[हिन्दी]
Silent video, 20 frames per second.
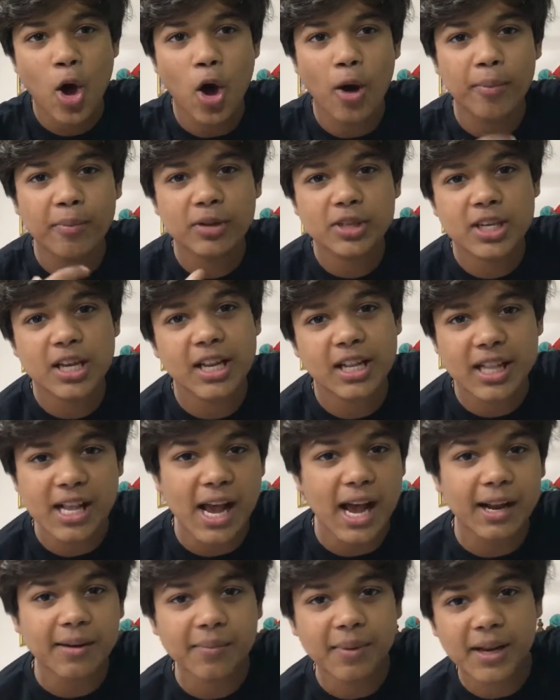और मुझे
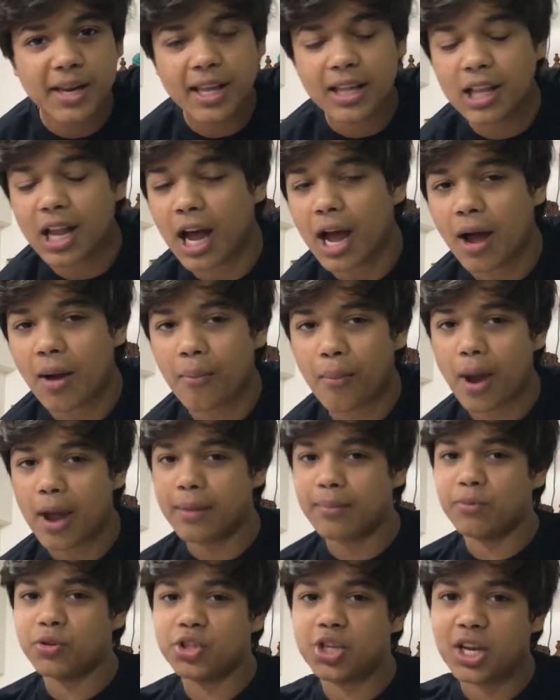ध्यान भी नहीं था
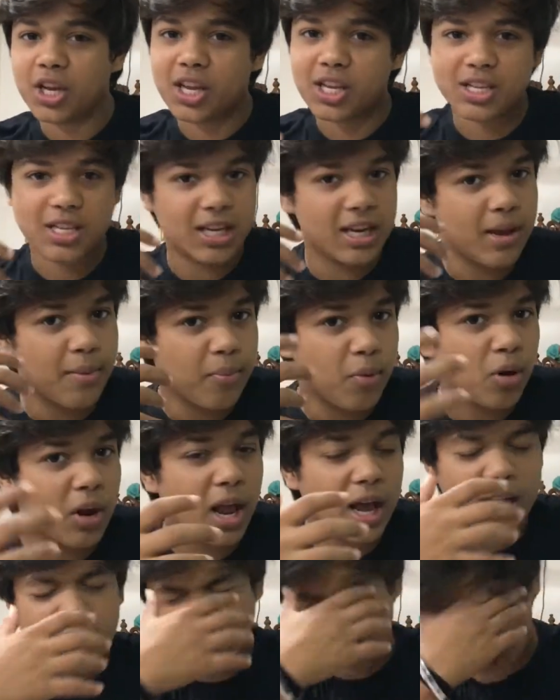एंड मुझे किसी ने
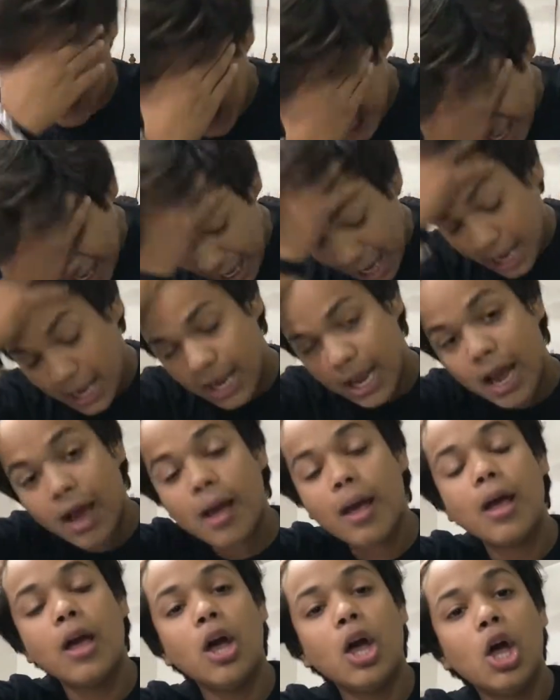बोला कि नहीं आई है
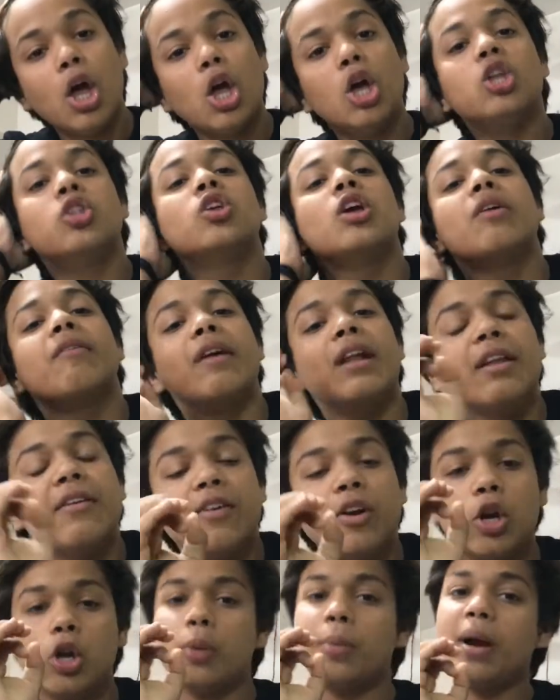तो ये वाले
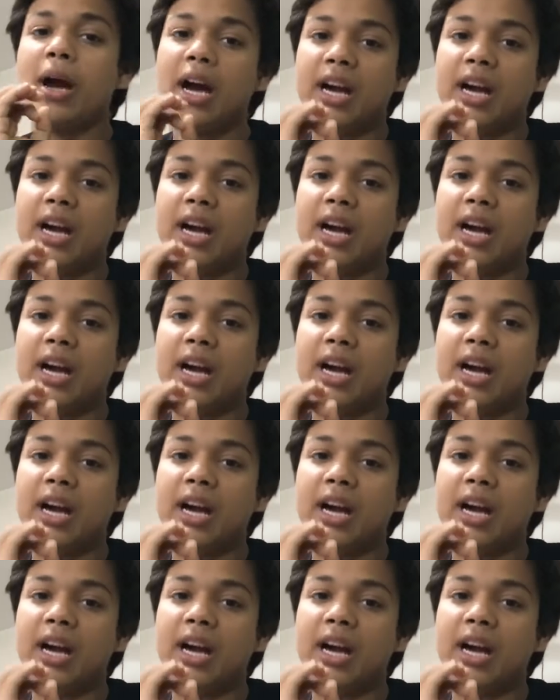वीडियो में